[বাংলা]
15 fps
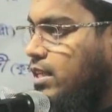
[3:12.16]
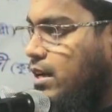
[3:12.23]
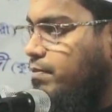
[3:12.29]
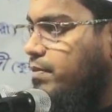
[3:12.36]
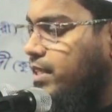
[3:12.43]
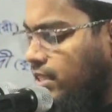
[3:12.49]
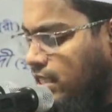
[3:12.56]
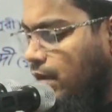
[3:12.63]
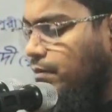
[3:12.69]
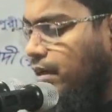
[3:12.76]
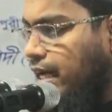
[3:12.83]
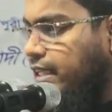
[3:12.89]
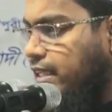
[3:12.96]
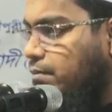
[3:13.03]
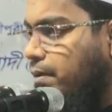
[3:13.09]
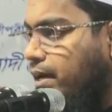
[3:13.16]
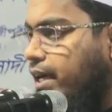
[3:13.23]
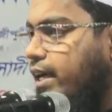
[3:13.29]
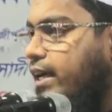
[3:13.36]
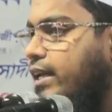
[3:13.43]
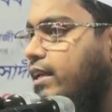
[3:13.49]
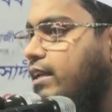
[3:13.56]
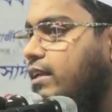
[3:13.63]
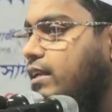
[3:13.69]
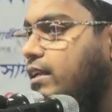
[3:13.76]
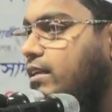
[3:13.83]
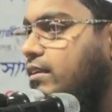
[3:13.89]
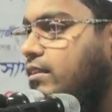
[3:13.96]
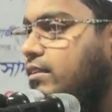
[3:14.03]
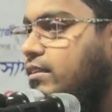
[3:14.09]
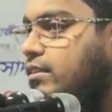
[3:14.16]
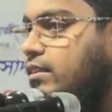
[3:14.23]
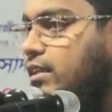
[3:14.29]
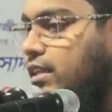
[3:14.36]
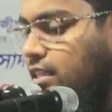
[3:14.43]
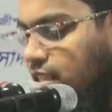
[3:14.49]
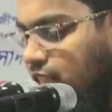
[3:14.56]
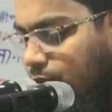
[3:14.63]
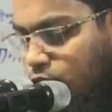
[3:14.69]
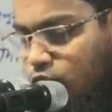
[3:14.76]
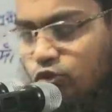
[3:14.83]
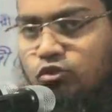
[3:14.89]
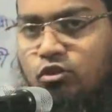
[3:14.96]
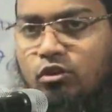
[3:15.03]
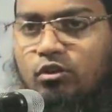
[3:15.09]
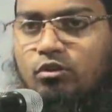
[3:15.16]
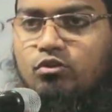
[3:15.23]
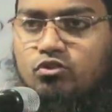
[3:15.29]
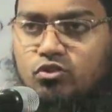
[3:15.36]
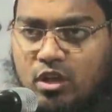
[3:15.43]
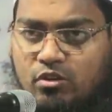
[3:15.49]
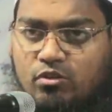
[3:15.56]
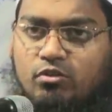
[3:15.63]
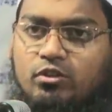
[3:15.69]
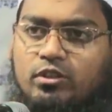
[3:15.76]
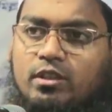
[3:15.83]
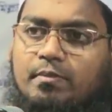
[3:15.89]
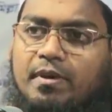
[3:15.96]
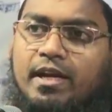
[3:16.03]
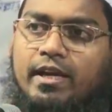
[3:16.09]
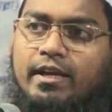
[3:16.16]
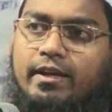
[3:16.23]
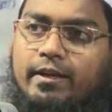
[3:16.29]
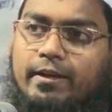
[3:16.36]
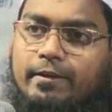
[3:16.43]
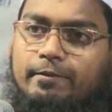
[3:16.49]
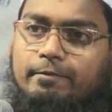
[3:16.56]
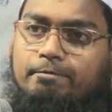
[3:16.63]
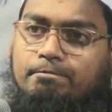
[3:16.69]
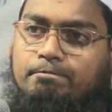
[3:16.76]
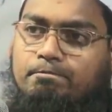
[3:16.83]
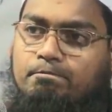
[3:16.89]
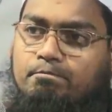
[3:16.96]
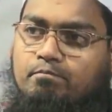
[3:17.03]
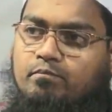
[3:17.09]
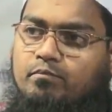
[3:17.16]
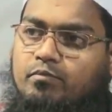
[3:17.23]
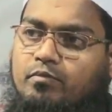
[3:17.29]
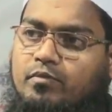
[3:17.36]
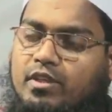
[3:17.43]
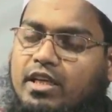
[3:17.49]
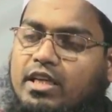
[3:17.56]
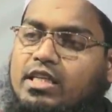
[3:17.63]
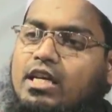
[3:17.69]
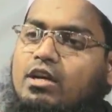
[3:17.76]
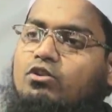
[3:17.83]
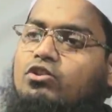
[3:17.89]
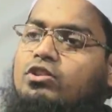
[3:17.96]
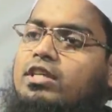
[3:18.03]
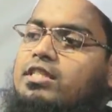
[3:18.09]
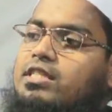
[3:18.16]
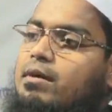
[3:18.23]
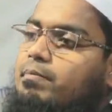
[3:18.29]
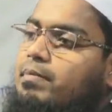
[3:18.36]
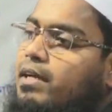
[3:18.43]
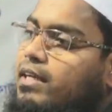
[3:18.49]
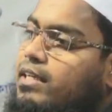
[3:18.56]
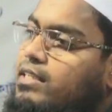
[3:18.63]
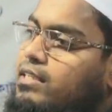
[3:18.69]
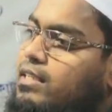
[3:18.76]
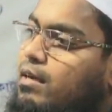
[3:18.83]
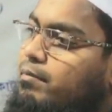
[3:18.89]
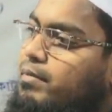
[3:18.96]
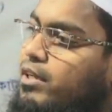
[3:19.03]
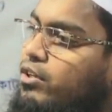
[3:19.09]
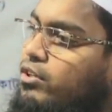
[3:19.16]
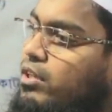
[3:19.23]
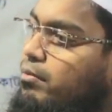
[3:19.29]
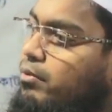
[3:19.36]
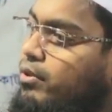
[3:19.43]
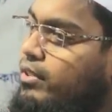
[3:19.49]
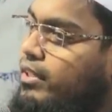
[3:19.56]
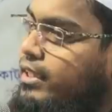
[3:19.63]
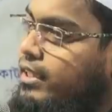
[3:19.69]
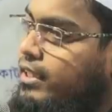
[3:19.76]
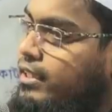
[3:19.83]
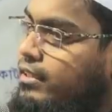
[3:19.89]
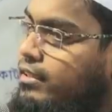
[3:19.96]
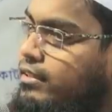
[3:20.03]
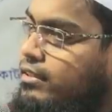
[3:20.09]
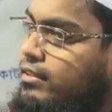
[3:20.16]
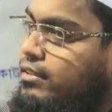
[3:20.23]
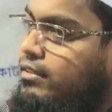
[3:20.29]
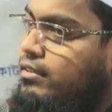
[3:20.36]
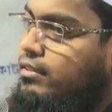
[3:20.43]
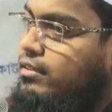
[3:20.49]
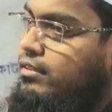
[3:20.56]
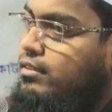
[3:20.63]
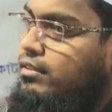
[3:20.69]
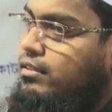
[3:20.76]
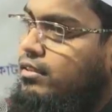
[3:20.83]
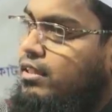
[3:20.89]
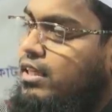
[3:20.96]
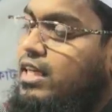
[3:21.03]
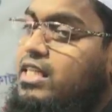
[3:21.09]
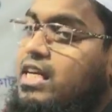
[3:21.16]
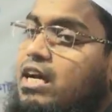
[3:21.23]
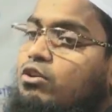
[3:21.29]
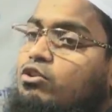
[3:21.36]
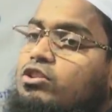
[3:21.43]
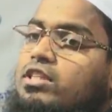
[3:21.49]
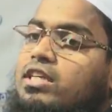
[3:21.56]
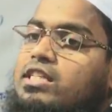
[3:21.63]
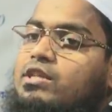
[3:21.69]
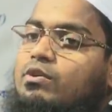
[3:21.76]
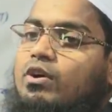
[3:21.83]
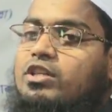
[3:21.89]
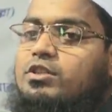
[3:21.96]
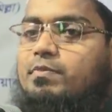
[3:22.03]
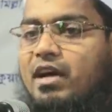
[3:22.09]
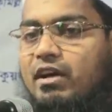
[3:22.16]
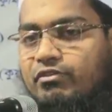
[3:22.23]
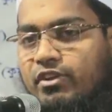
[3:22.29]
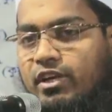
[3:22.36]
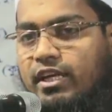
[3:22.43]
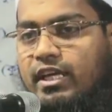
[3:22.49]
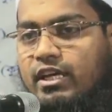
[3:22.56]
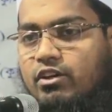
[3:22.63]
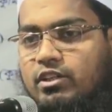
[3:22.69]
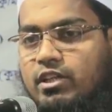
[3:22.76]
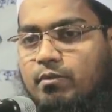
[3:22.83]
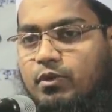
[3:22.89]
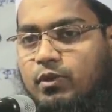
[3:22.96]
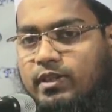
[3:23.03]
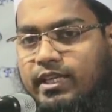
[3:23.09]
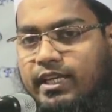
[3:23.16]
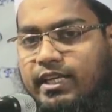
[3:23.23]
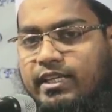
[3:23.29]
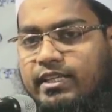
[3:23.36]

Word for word: আপনি ইসলাম লেখতে পারেন ইসলাম শুদ্ধ করে উচ্চারণ করতে পারেন কে সাহস দিয়েছে আপনাকে ইসলাম নিয়ে কথা বলতে কে সাহস দিয়েছে ওয়াজ মাহফিল নিয়ে কথা বলতে